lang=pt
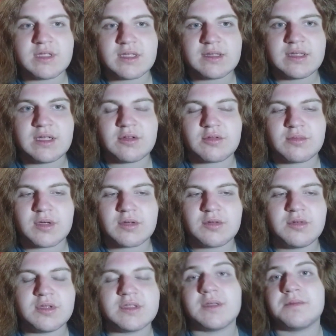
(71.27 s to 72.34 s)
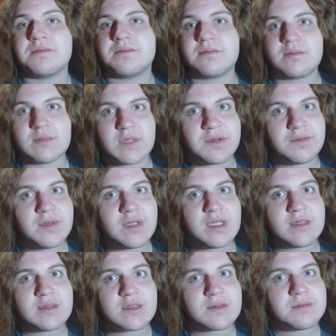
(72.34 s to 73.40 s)
entender alguma coisa?
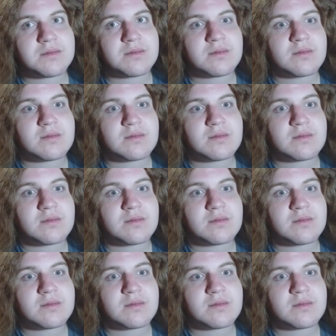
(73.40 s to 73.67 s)
Talvez.